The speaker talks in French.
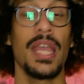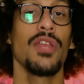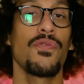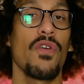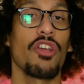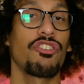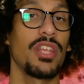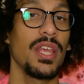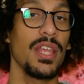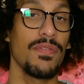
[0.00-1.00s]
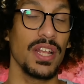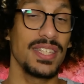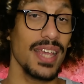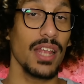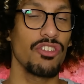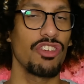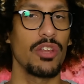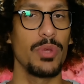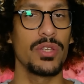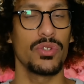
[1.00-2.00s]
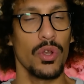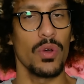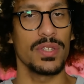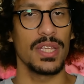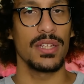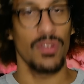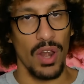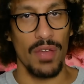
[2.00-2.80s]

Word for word: Et une fois acheté, il va direct chez lui se lancer dans